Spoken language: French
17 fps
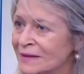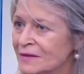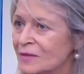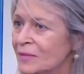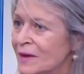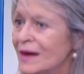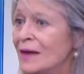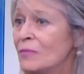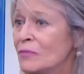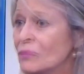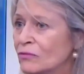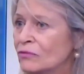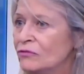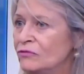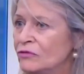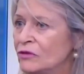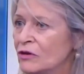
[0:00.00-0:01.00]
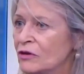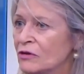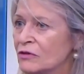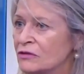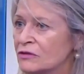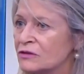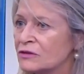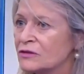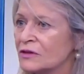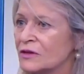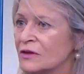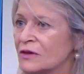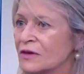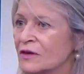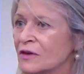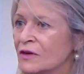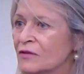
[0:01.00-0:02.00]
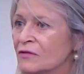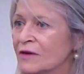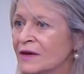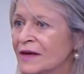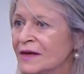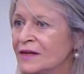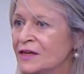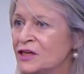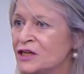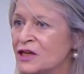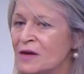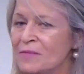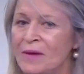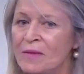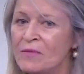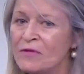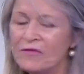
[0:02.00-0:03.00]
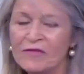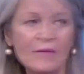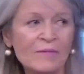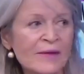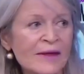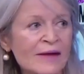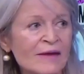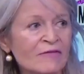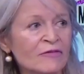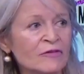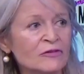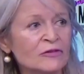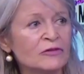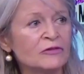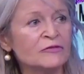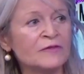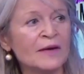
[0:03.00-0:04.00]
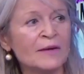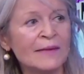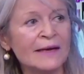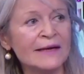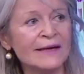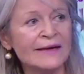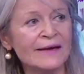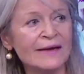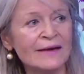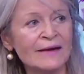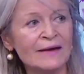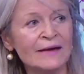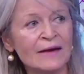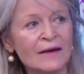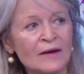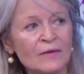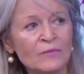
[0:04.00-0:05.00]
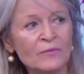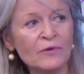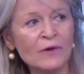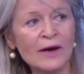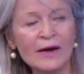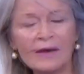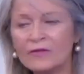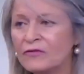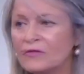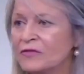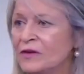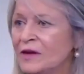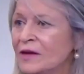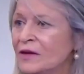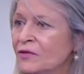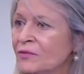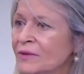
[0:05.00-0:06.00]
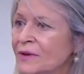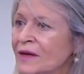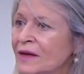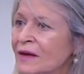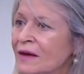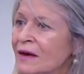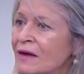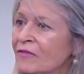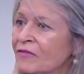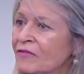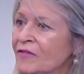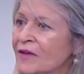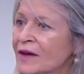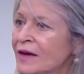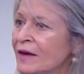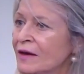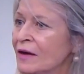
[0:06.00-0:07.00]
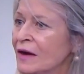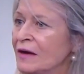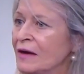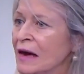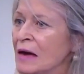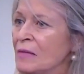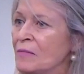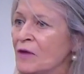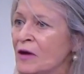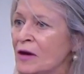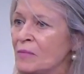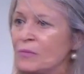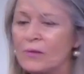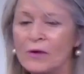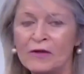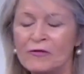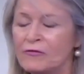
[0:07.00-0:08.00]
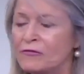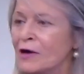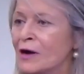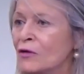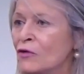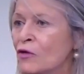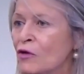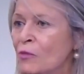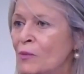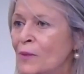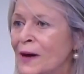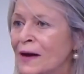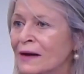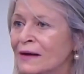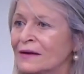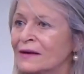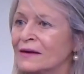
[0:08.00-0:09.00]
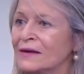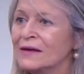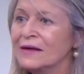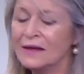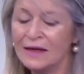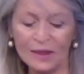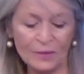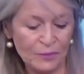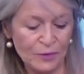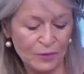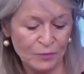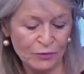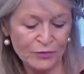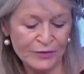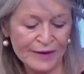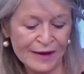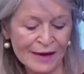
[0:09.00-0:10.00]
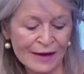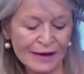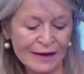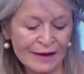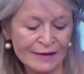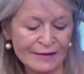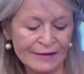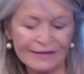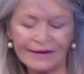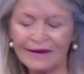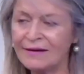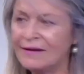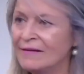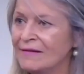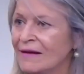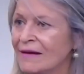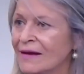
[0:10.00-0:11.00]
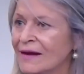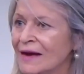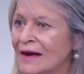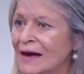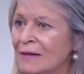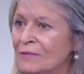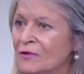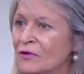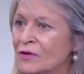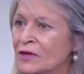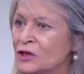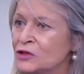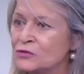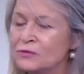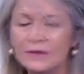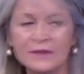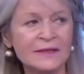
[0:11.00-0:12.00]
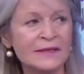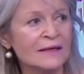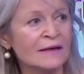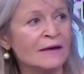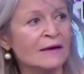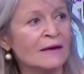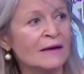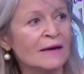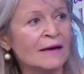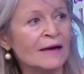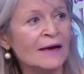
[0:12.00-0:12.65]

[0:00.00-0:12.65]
Par exemple, elle a beaucoup de violence voyez, déjà, même en famille, avant de devenir mannequin, pour un filet d'huile, elle fait, elle, foire le repas. Et puis plus tard, elle était très désagréable dans les shootings.